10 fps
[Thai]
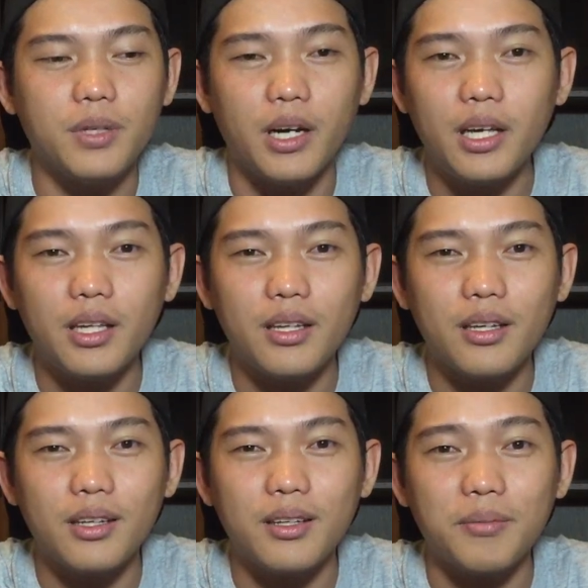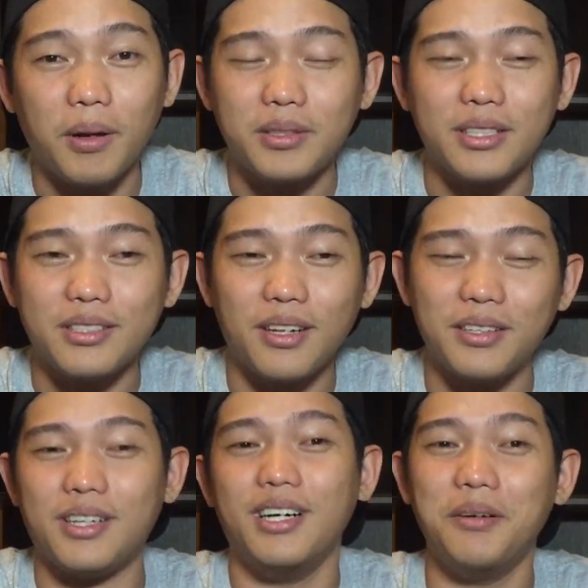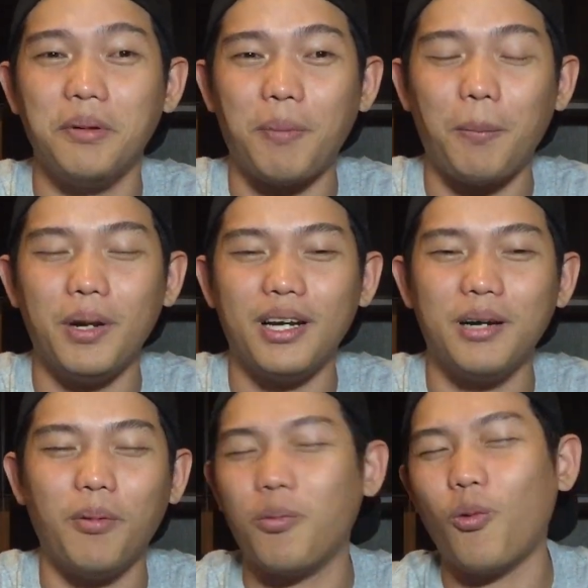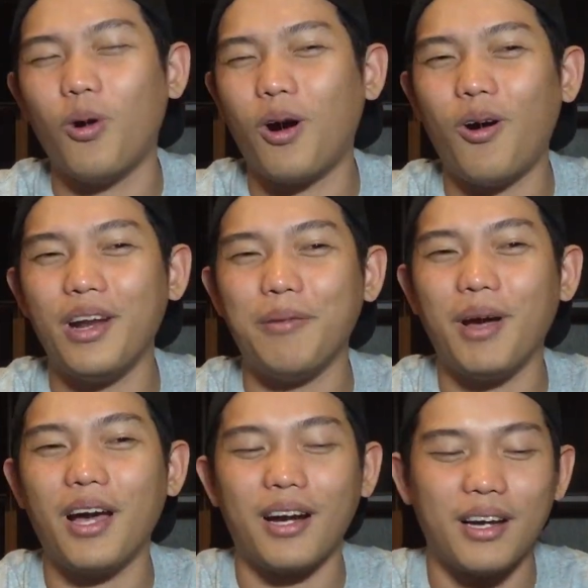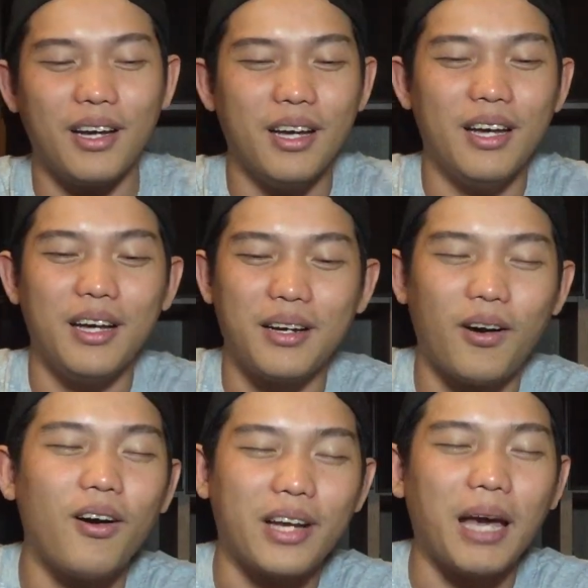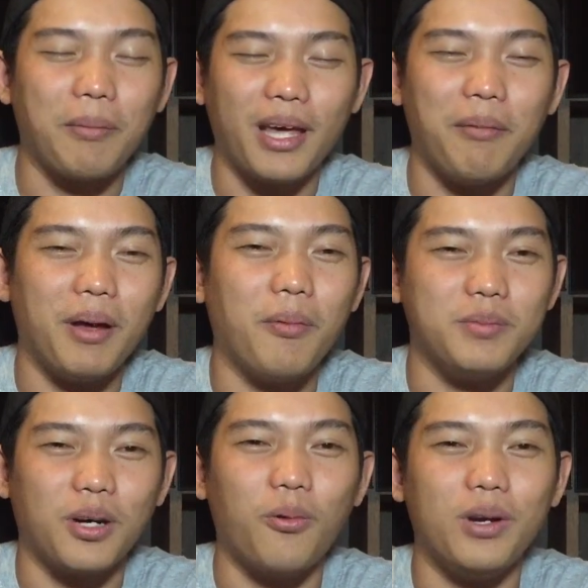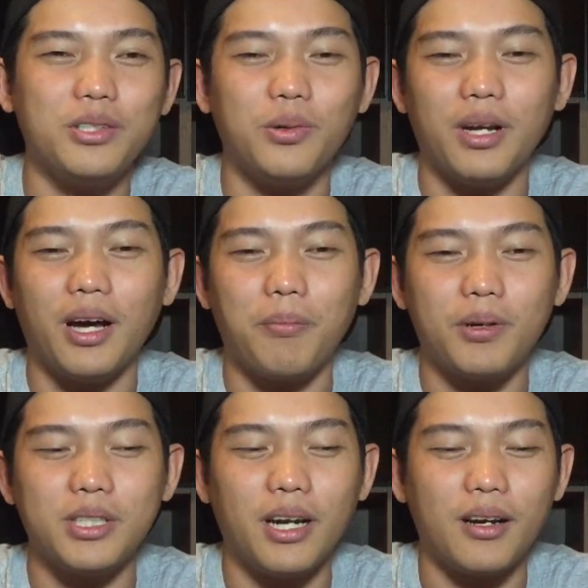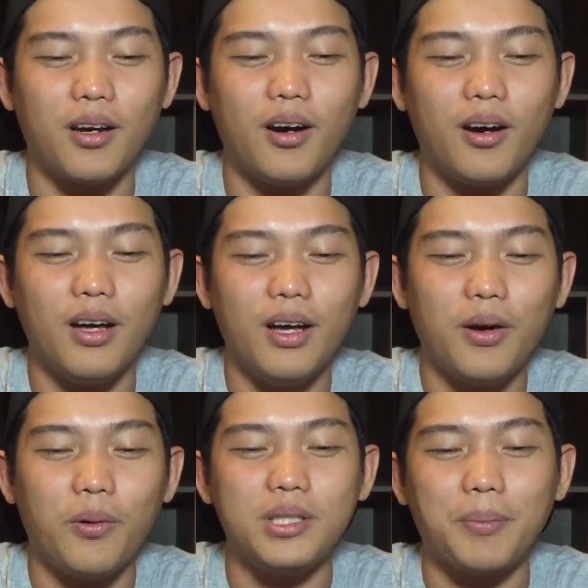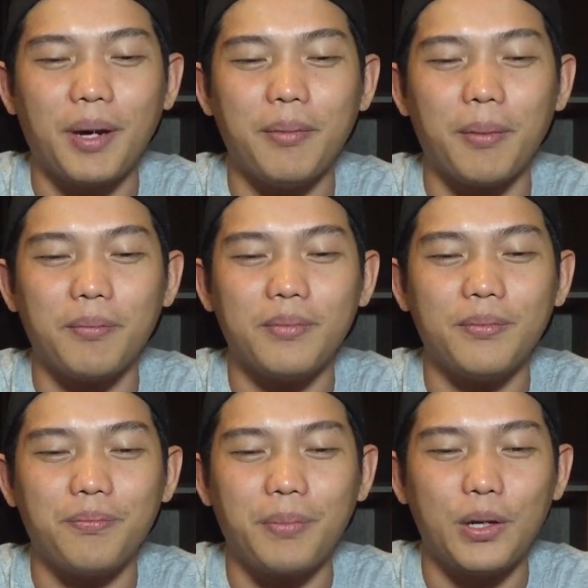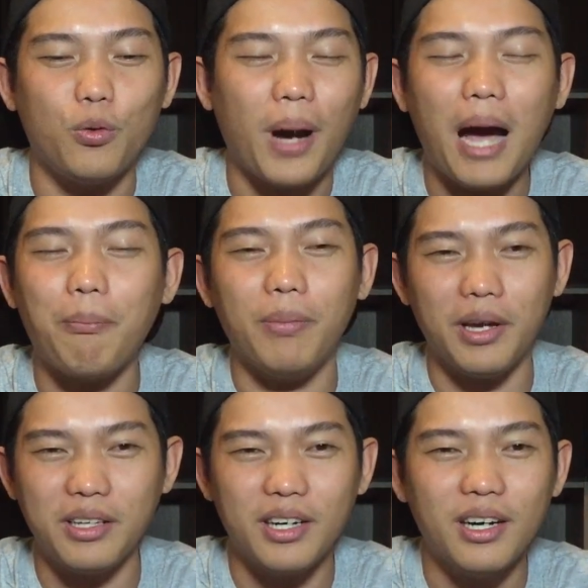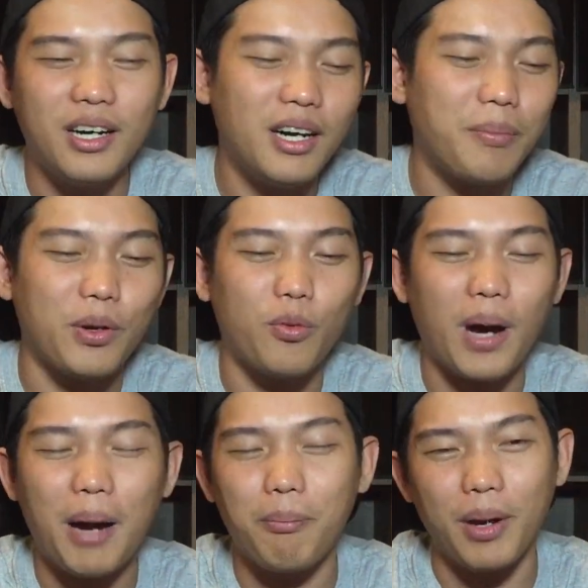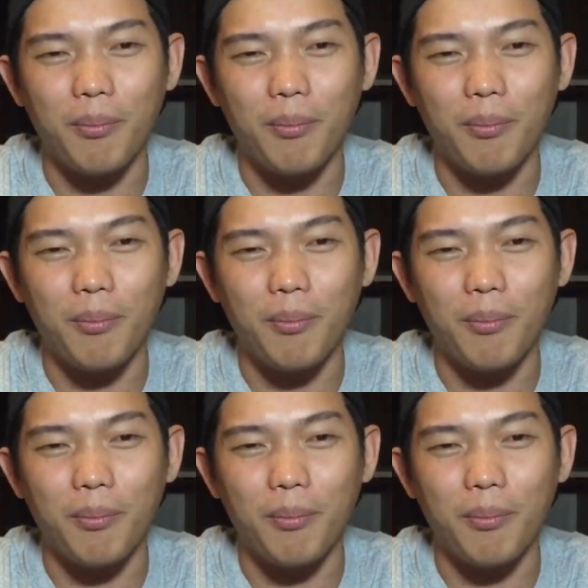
เฮ้ย เราจะ เราจะอึ้งไปแป๊บหนึ่ง คือผมกลัวข้อนี้มาก ข้อเกมเกมเนี่ยผมจะกลัวที่สุดนะครับ เพราะฉะนั้นก็ควรจะไปแบบ ไปดูภาพเยอะๆ ไปดูภาพ